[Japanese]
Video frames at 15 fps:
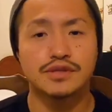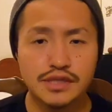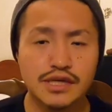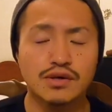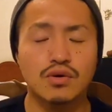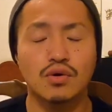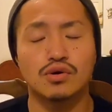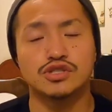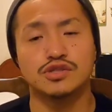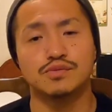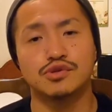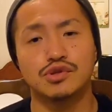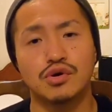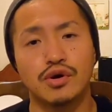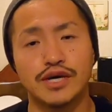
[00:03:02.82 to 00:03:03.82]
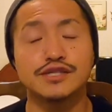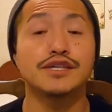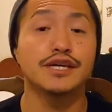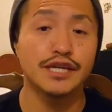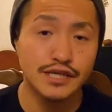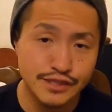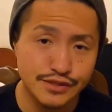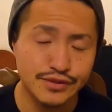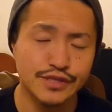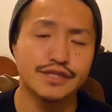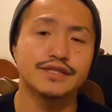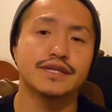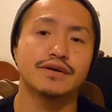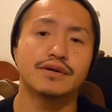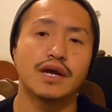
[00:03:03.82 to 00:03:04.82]
それでねこう自分の SNS
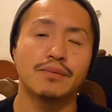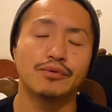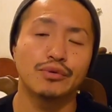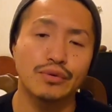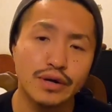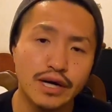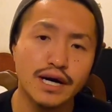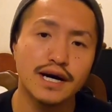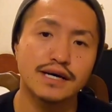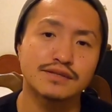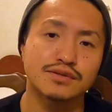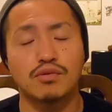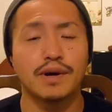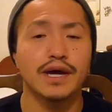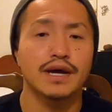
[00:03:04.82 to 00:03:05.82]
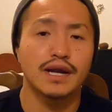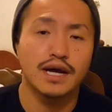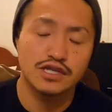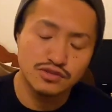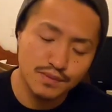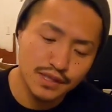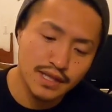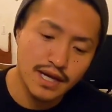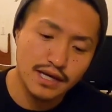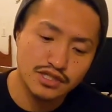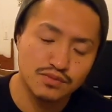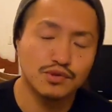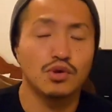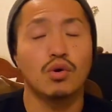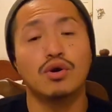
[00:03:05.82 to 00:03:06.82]
インスタグラムとかこの前から始めた
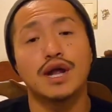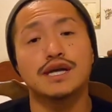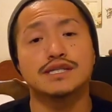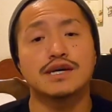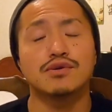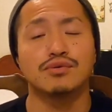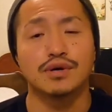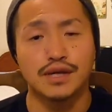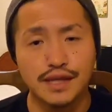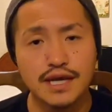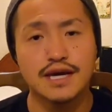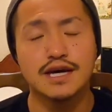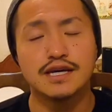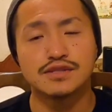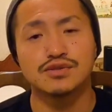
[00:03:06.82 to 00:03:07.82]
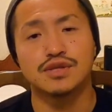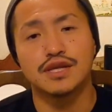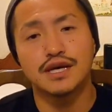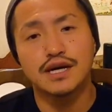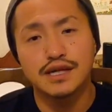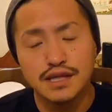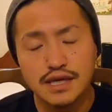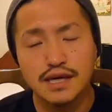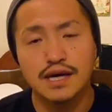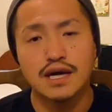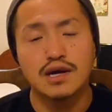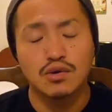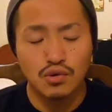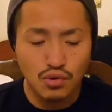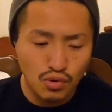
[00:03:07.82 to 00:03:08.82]
自分のオンラインサロンとかねそんな中
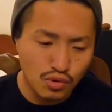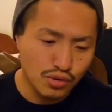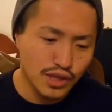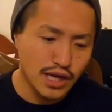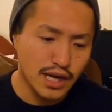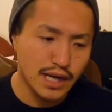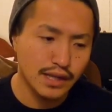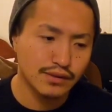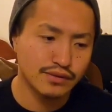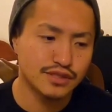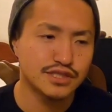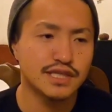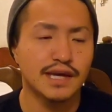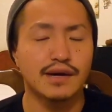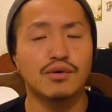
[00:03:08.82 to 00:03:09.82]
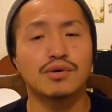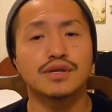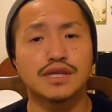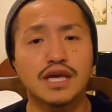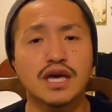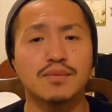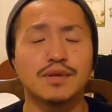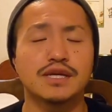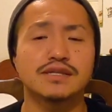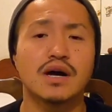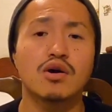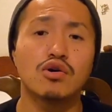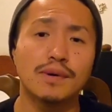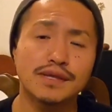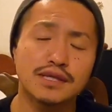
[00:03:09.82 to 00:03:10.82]
でこのコロナの事態が起きて皆
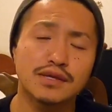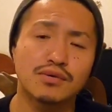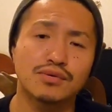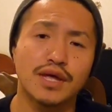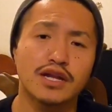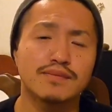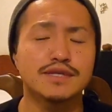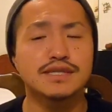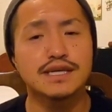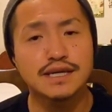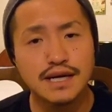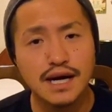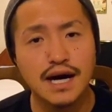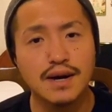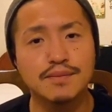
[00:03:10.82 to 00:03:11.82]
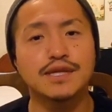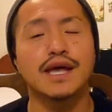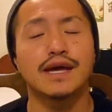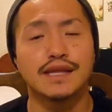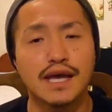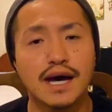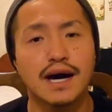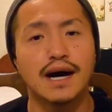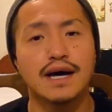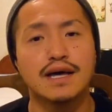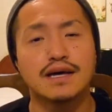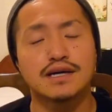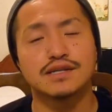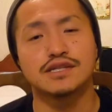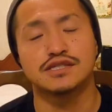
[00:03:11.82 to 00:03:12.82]
さん困ってることありませんかみたいな
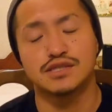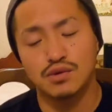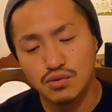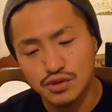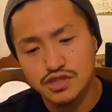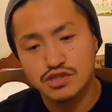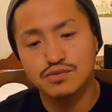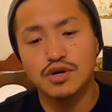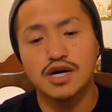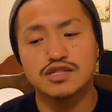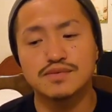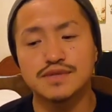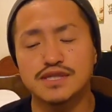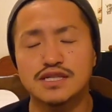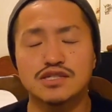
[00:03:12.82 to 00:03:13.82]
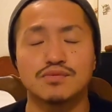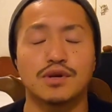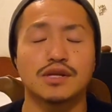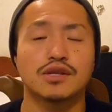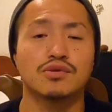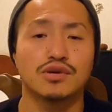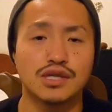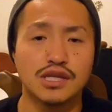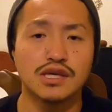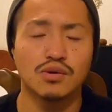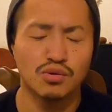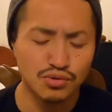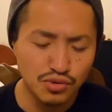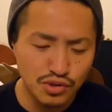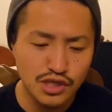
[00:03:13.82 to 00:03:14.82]
形でこう質問を集めさせてもらった時に
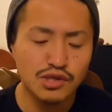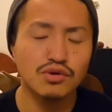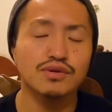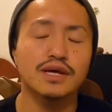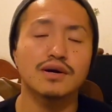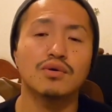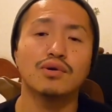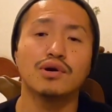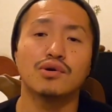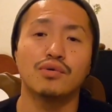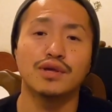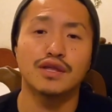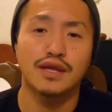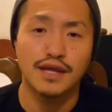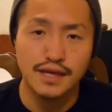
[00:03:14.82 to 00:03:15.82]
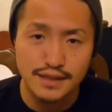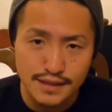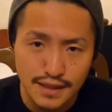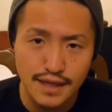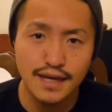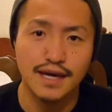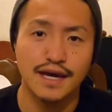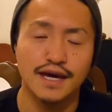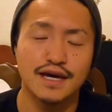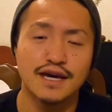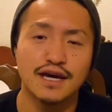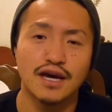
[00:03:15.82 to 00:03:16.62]
本当にいろんな声をいただいて